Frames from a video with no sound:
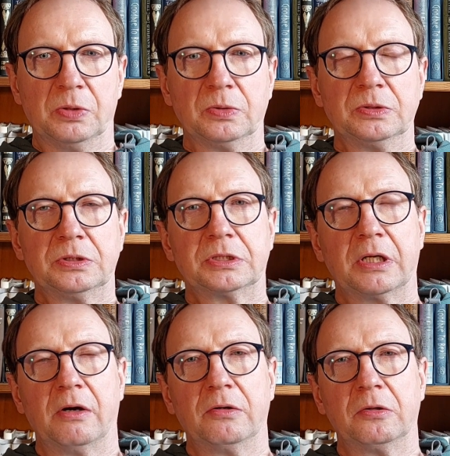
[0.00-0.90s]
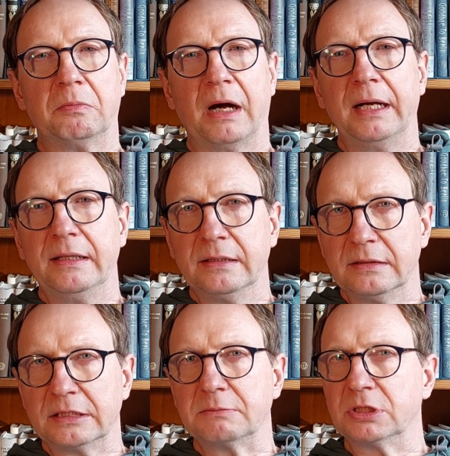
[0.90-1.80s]
und auch um
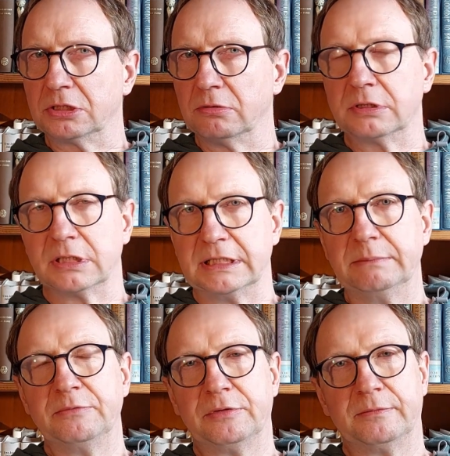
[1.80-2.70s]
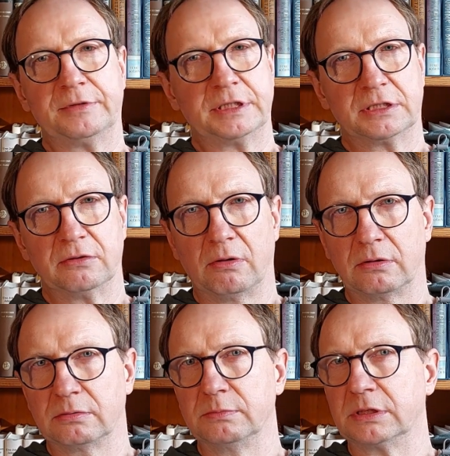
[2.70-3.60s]
einige, zumindest 1957
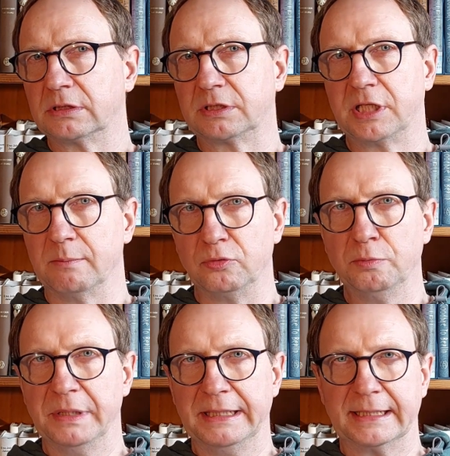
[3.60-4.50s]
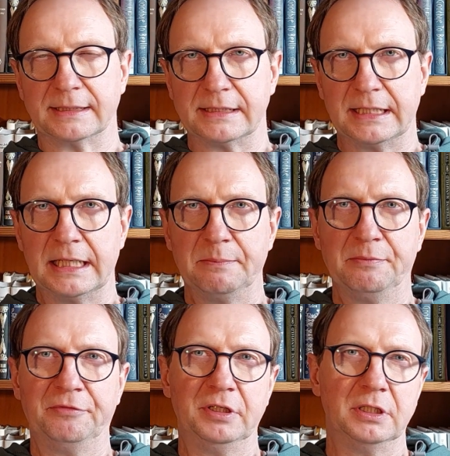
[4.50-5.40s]
noch mit Tabu belegte
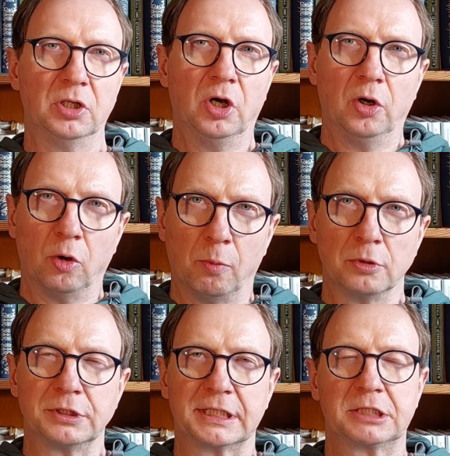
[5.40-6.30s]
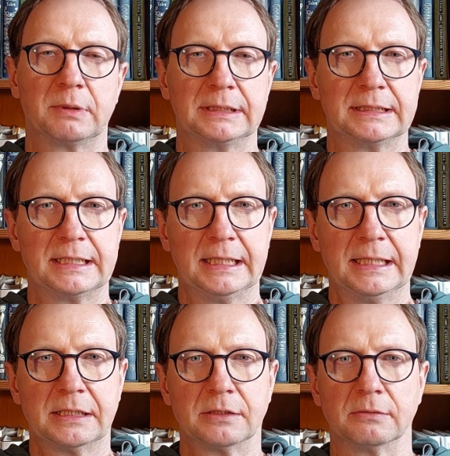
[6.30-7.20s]
Themen wie
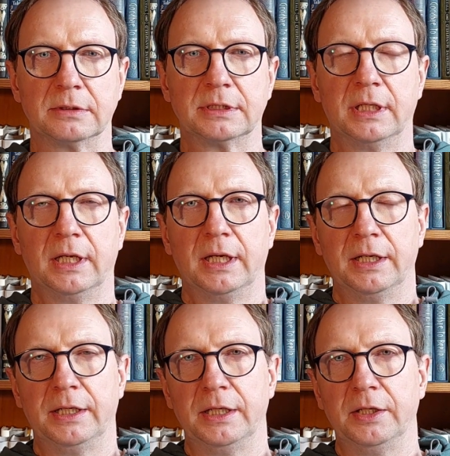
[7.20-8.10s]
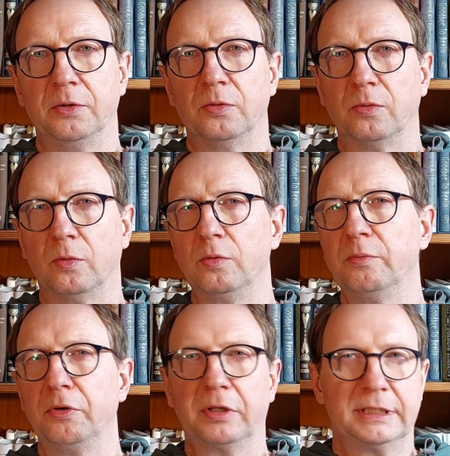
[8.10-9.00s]
Homosexualität und die
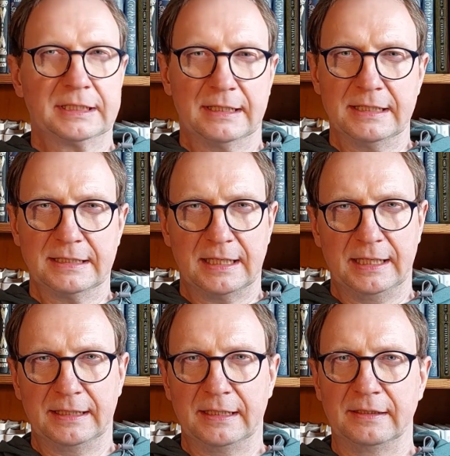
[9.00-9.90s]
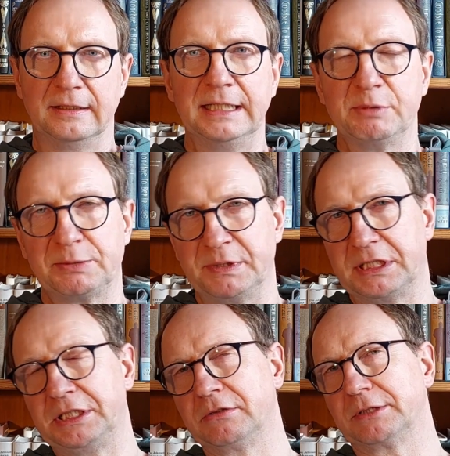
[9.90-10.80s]
Unmöglichkeit einer
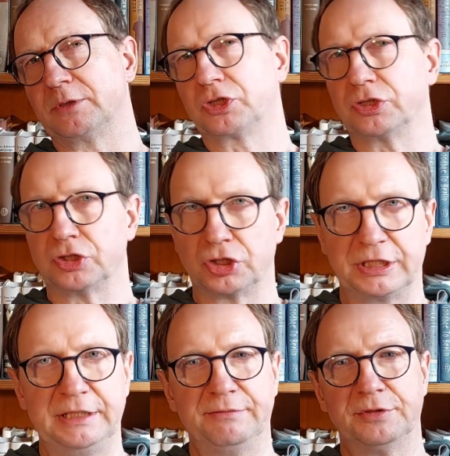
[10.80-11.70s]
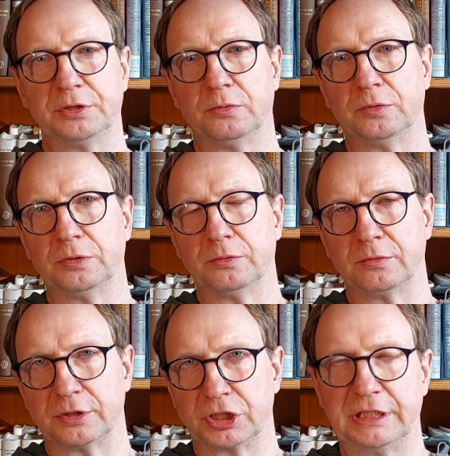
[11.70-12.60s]
Liebesbeziehung zwischen Stiefsohn
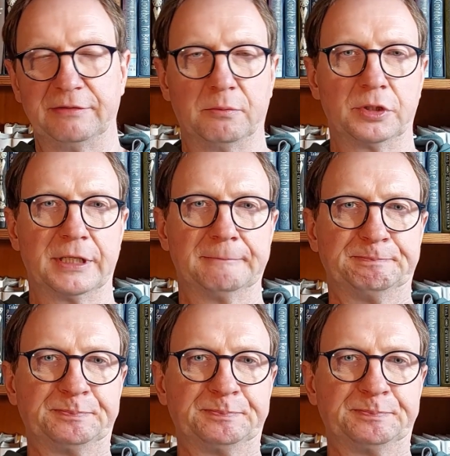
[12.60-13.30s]
und Stiefmutter.